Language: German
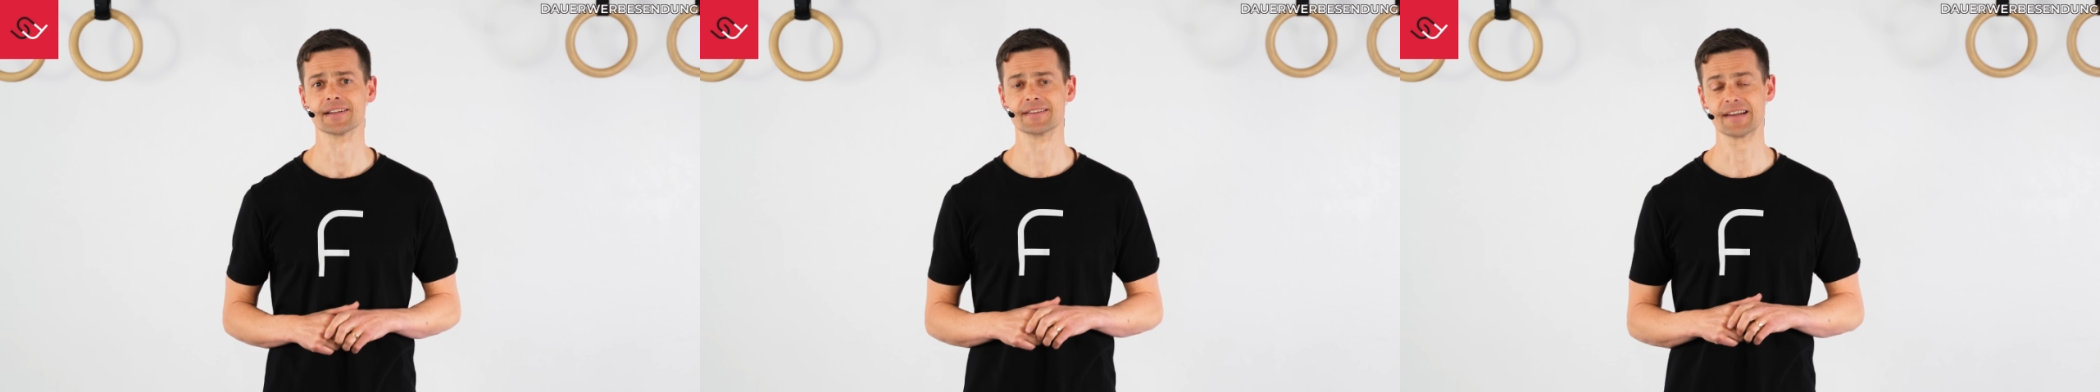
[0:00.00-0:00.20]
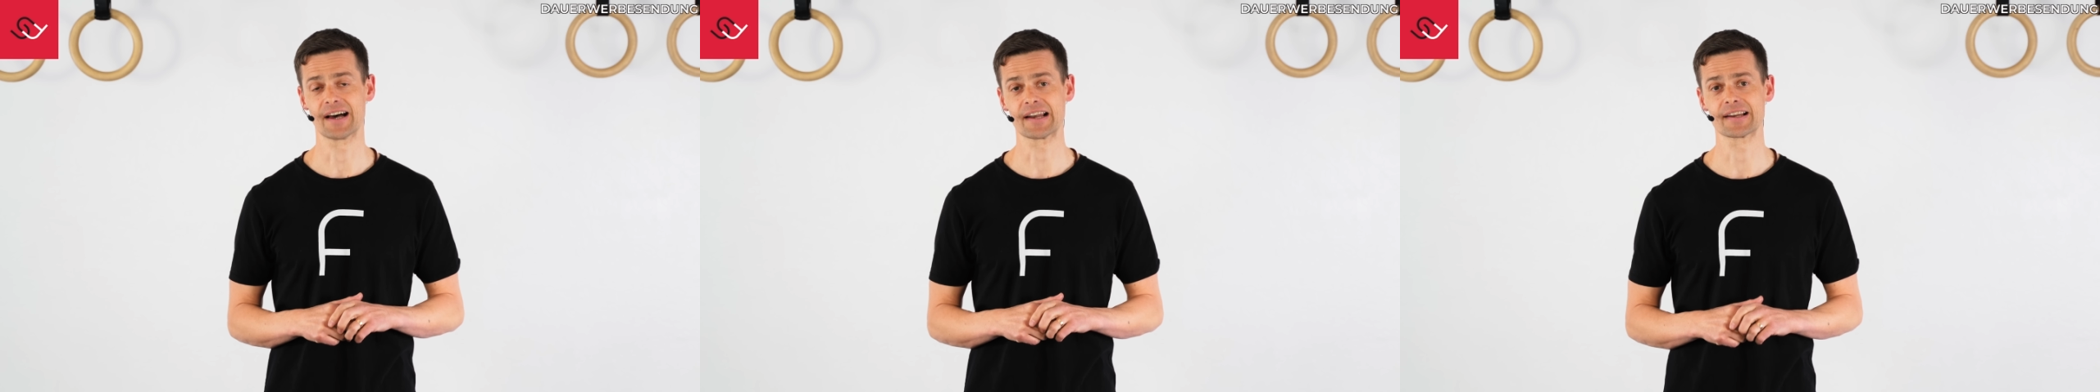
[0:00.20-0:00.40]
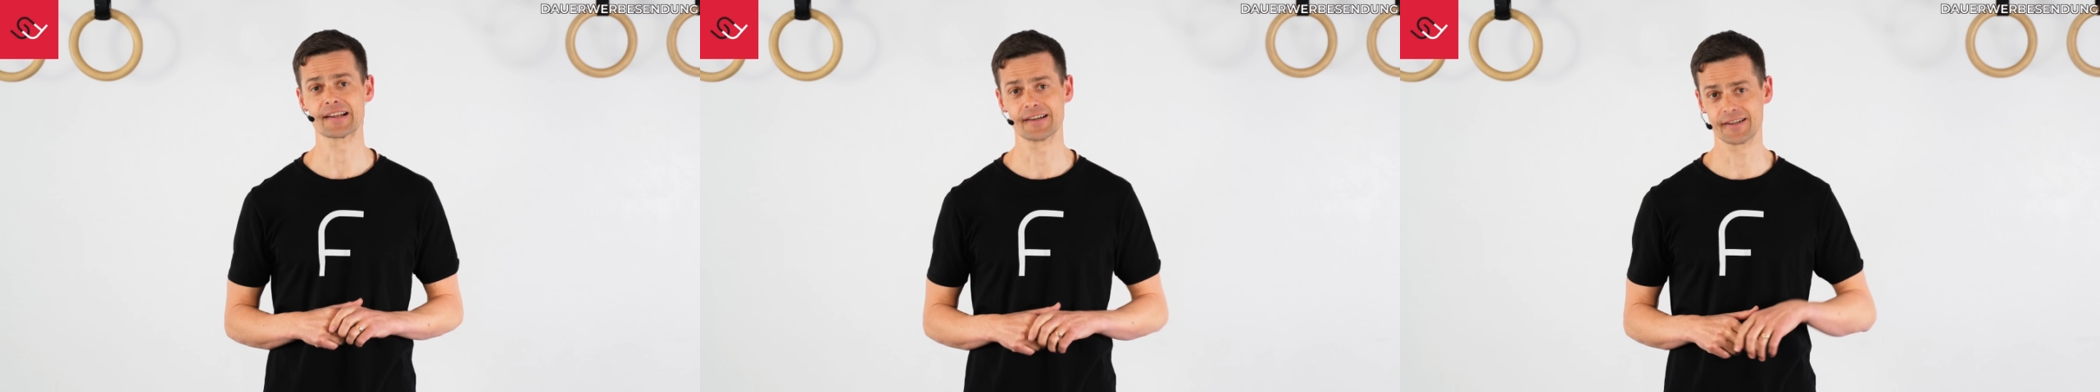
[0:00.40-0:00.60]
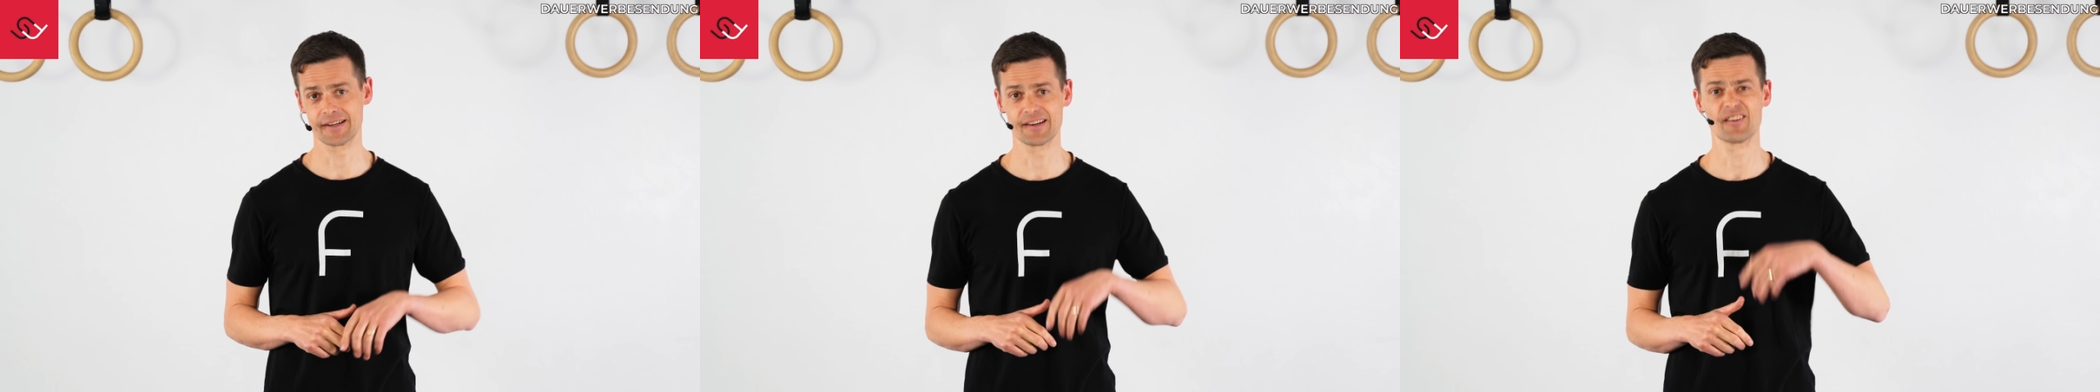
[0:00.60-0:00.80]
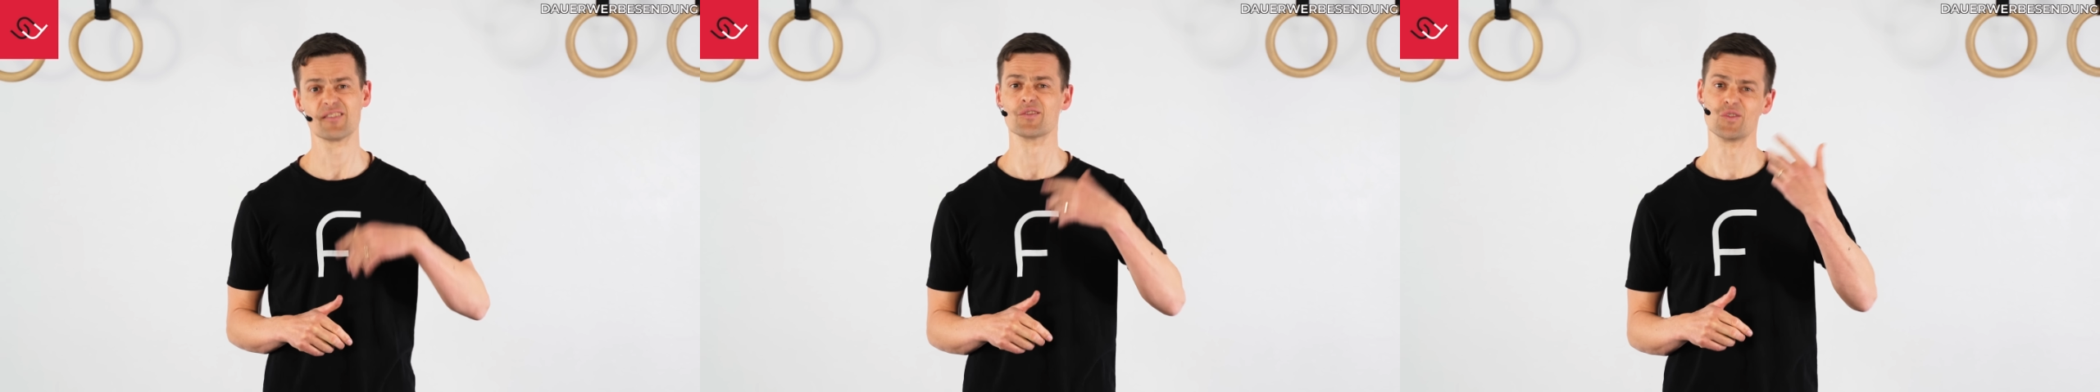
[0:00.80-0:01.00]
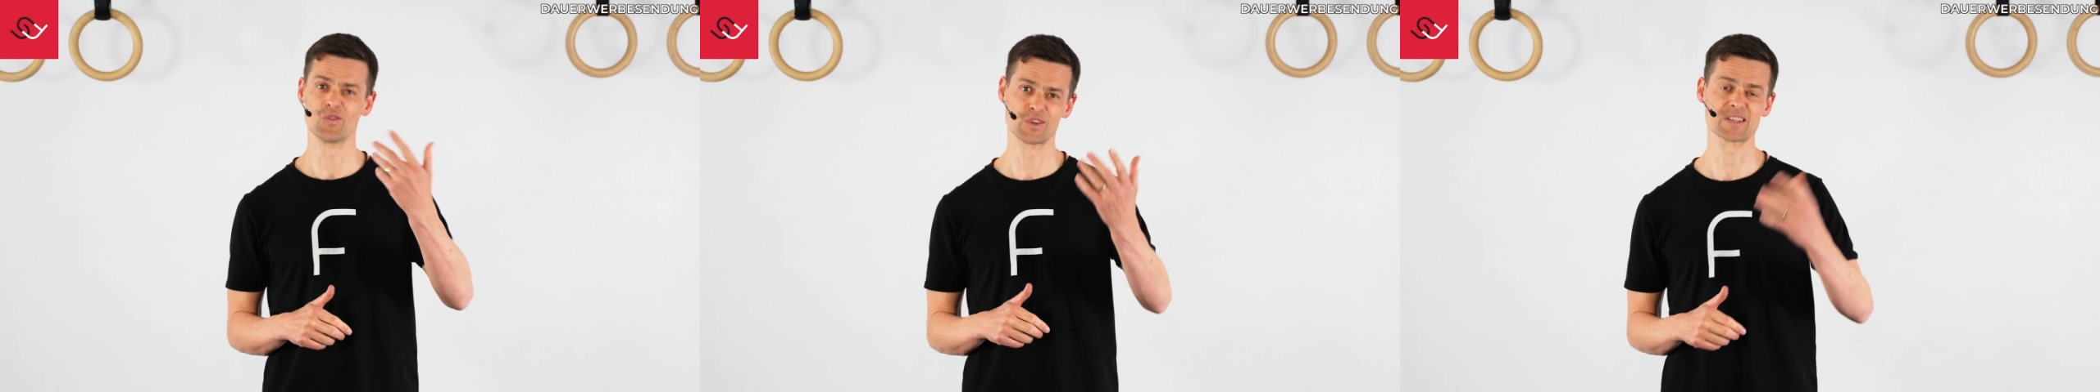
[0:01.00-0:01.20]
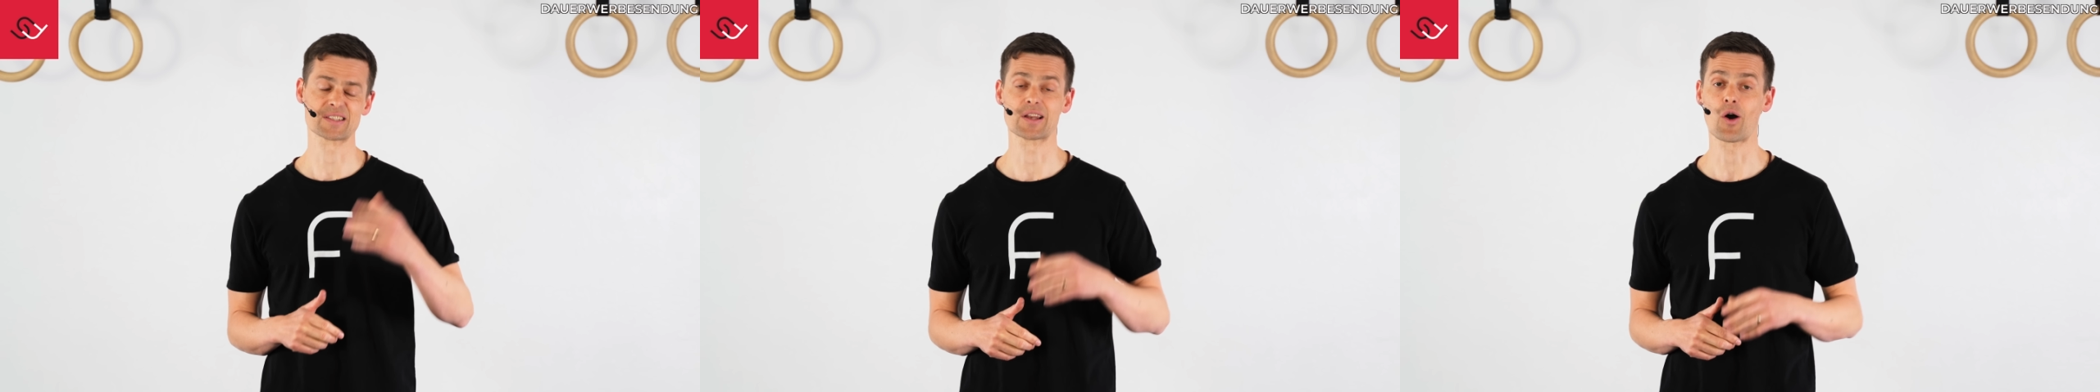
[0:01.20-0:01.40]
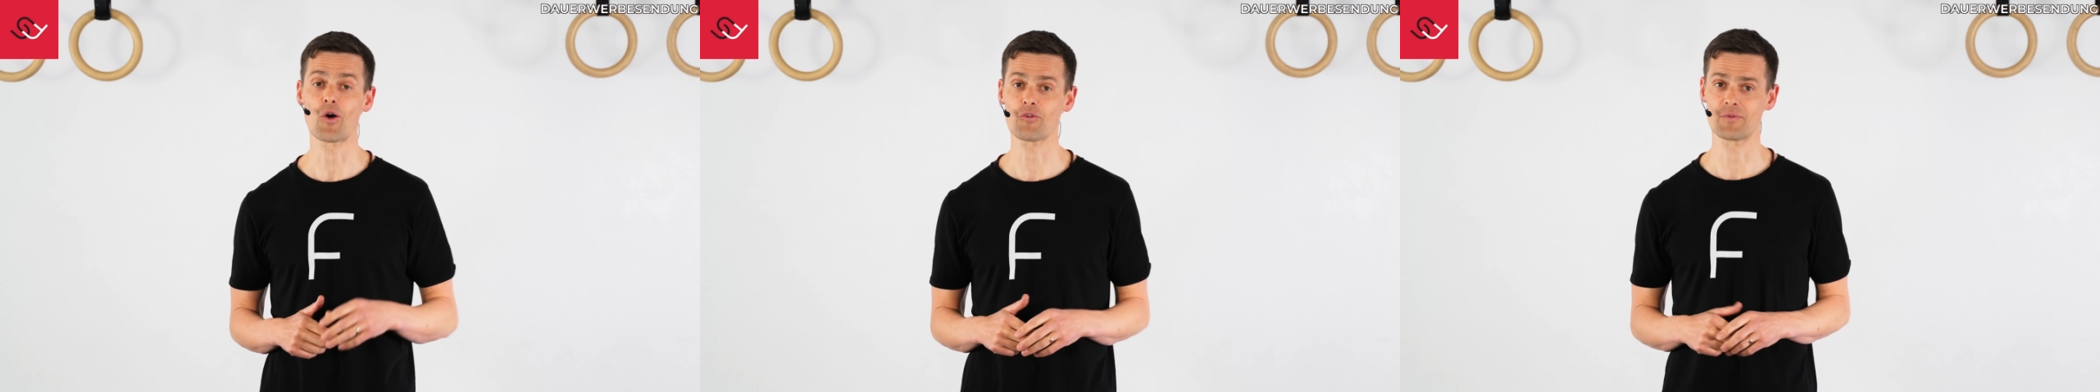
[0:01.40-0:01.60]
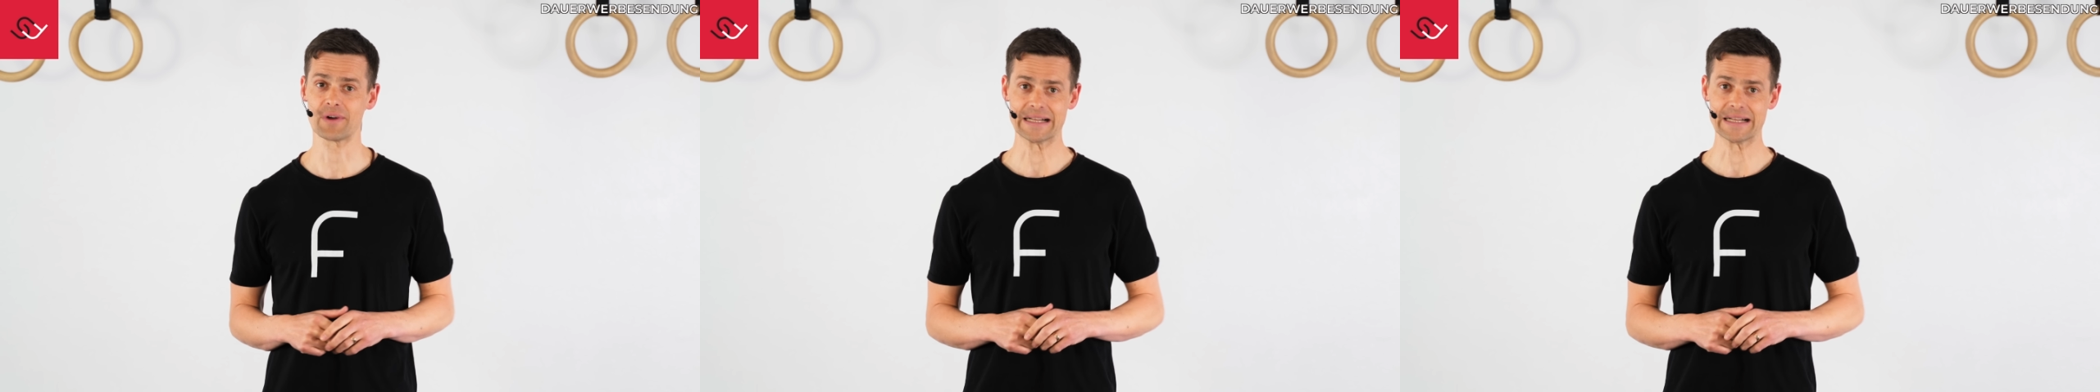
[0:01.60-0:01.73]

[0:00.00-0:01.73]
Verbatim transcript: dann äh, wird das Laufen